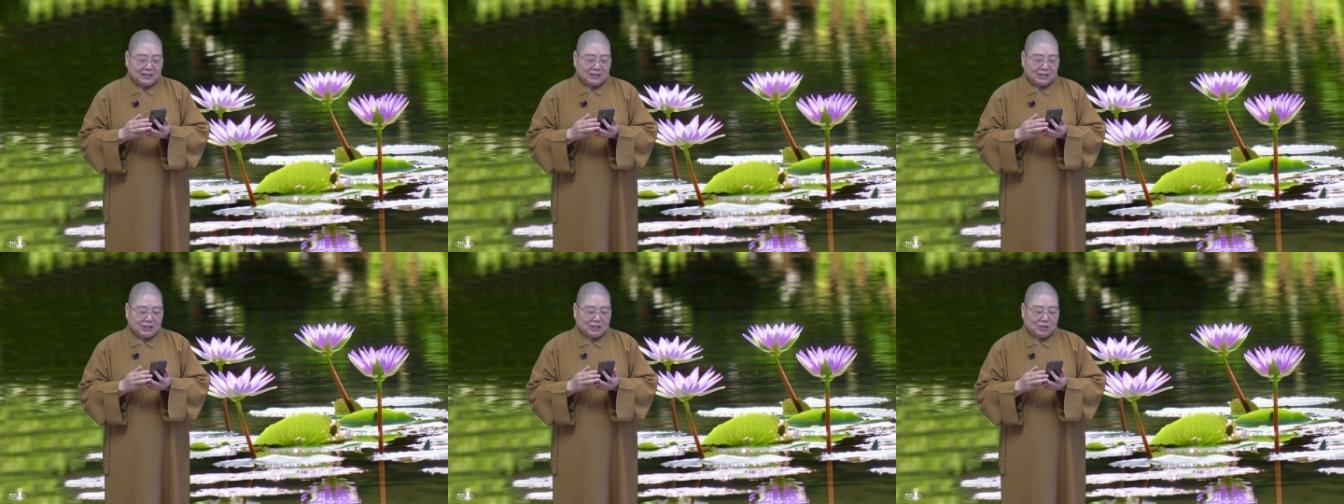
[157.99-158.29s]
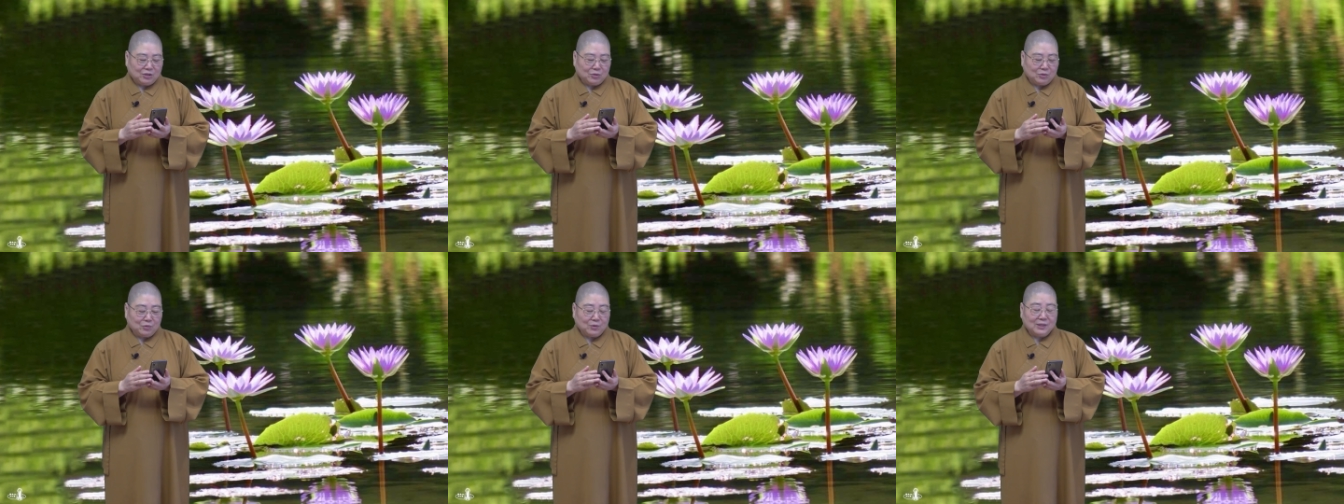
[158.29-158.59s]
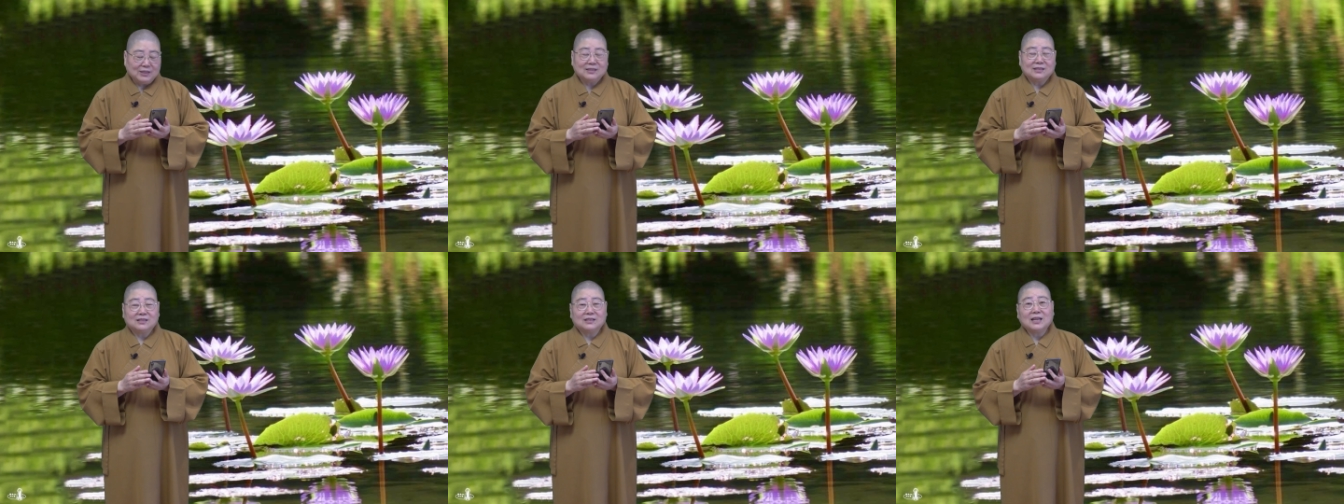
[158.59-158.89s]
是有
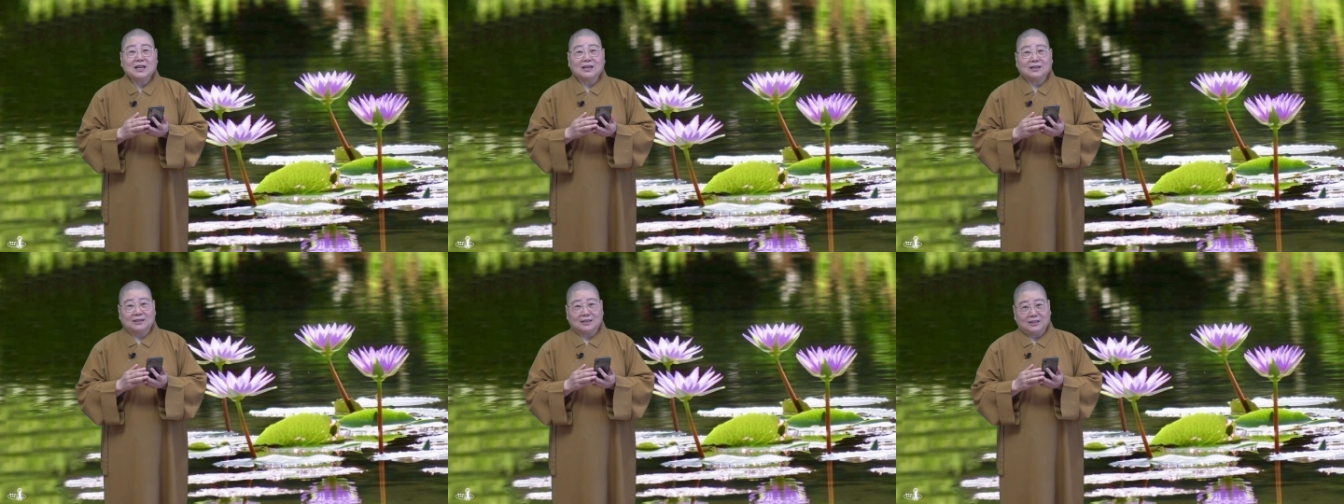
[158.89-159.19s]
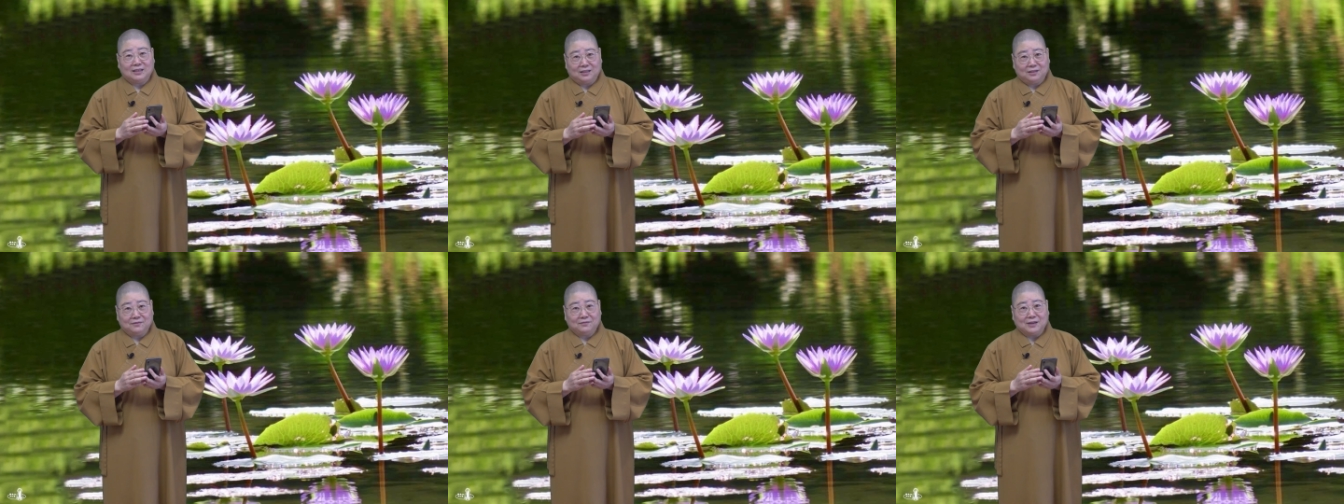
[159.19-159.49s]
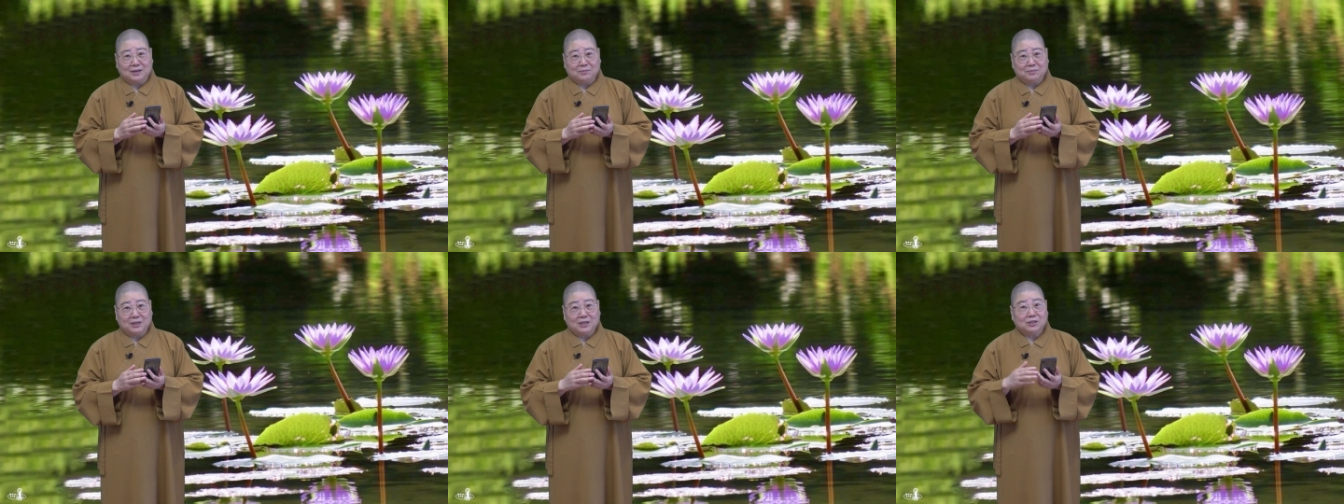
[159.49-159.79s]
关葬礼
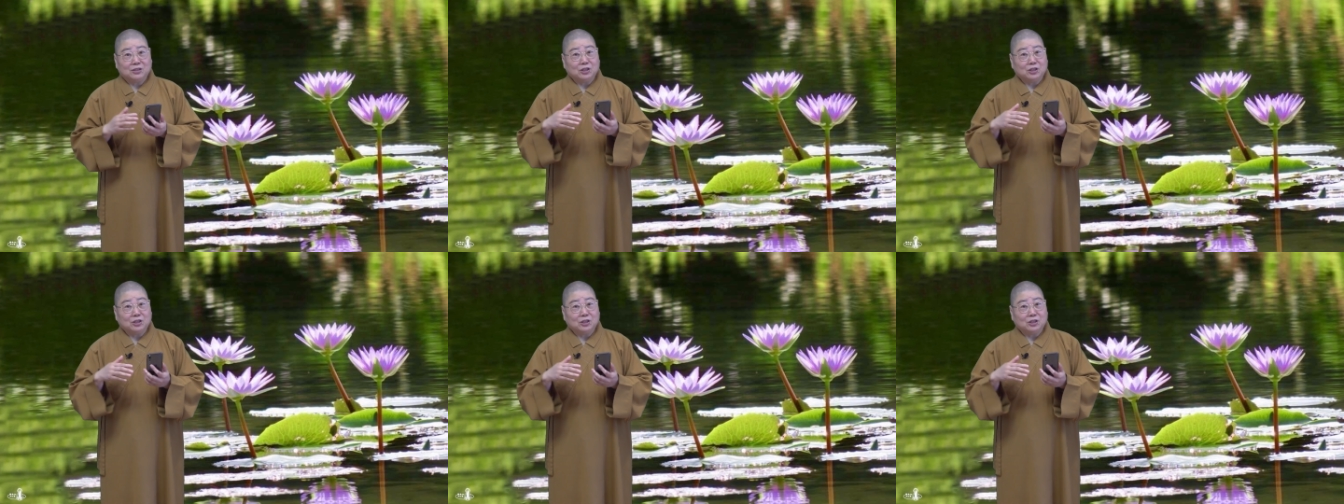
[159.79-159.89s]
方面，